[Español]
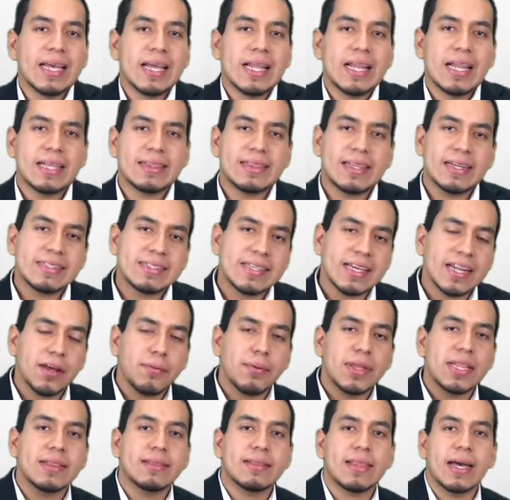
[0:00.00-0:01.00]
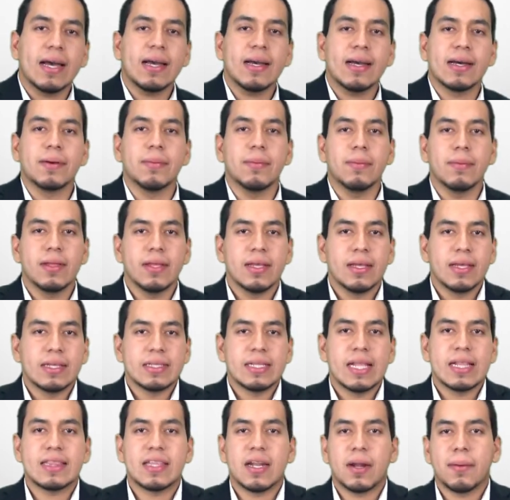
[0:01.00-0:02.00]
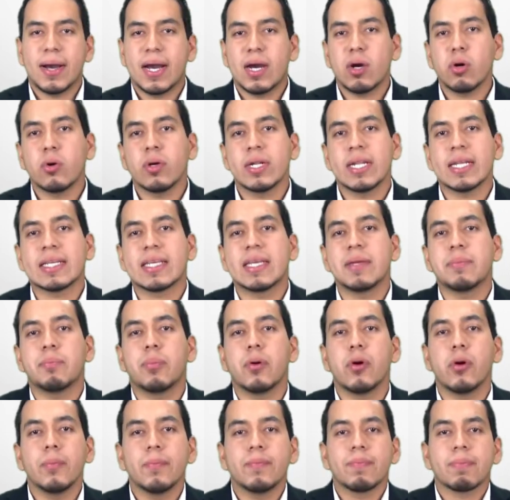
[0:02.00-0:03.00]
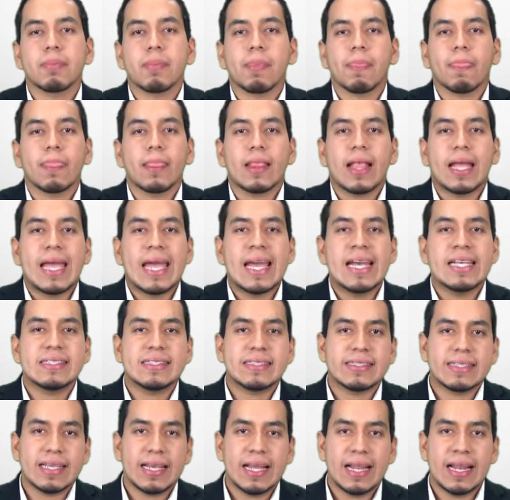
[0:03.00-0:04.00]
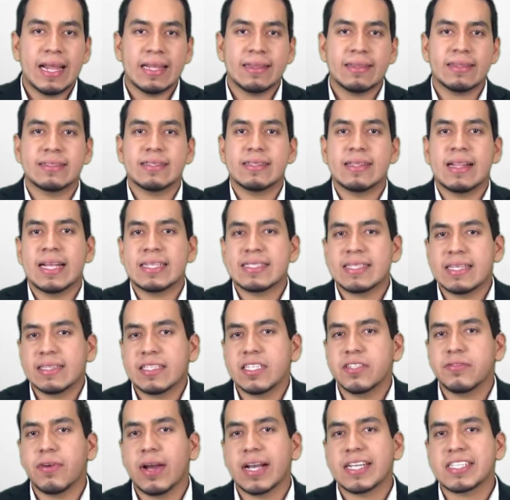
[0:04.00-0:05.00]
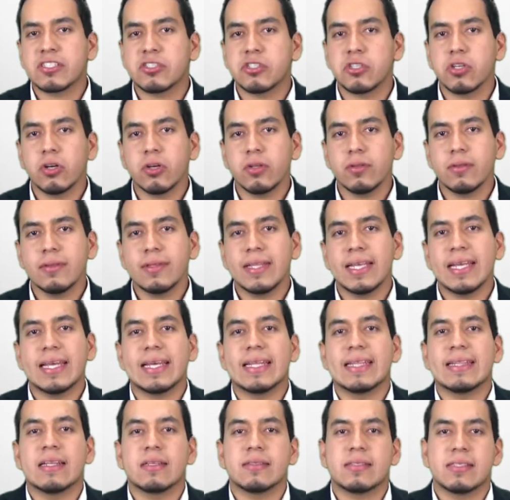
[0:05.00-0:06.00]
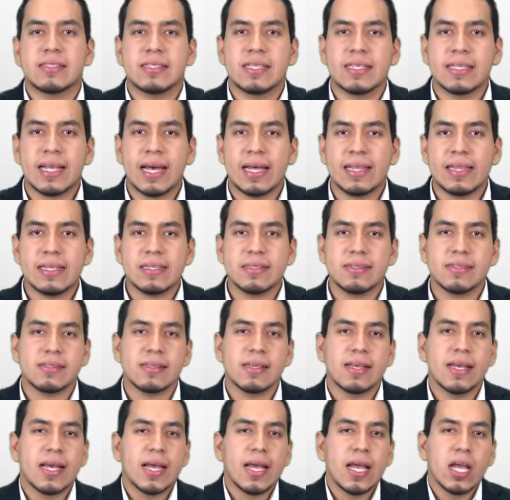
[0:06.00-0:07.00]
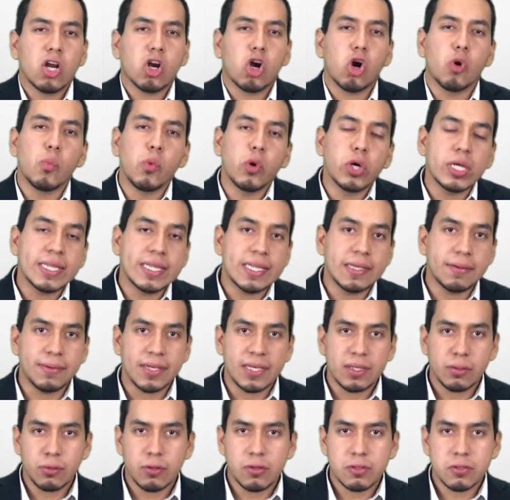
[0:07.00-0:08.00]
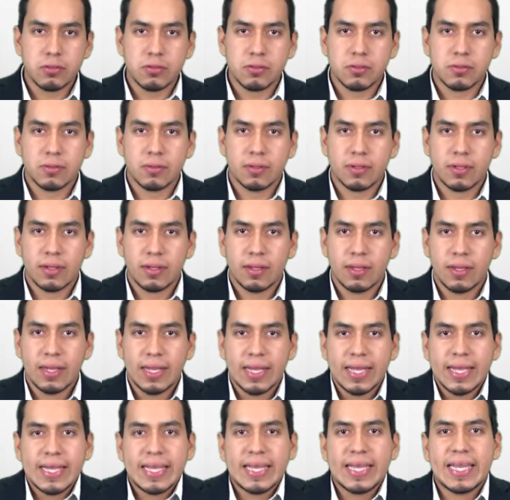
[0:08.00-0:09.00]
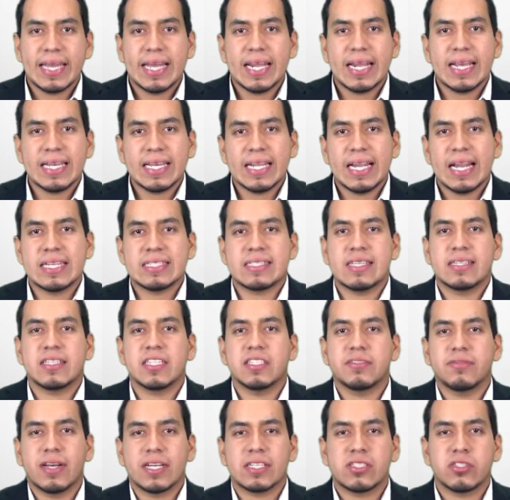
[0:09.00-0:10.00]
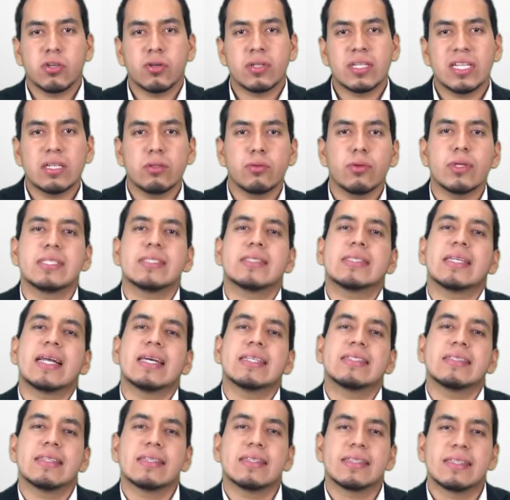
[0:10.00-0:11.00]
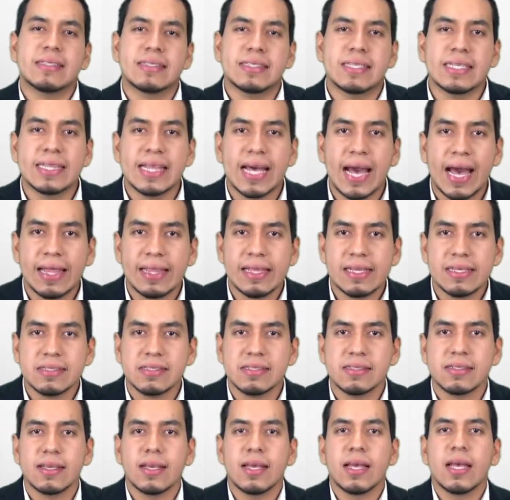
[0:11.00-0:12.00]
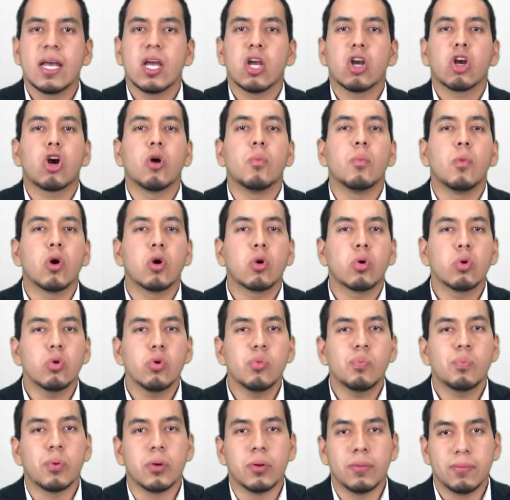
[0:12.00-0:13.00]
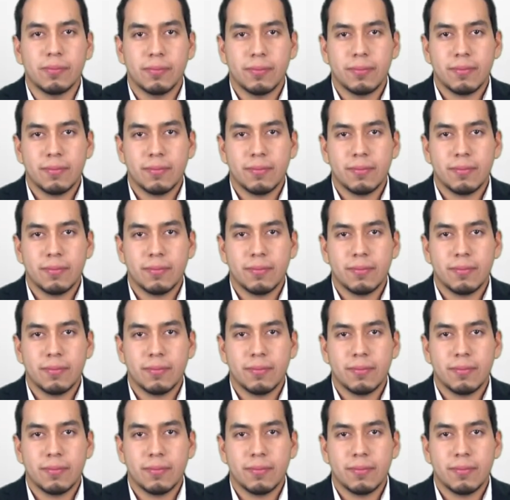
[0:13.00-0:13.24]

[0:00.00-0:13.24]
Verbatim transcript: La tercera ventaja del trabajo en equipo es la, satisfacción de necesidades como individuos y la satisfacción de nuestras necesidades como grupo.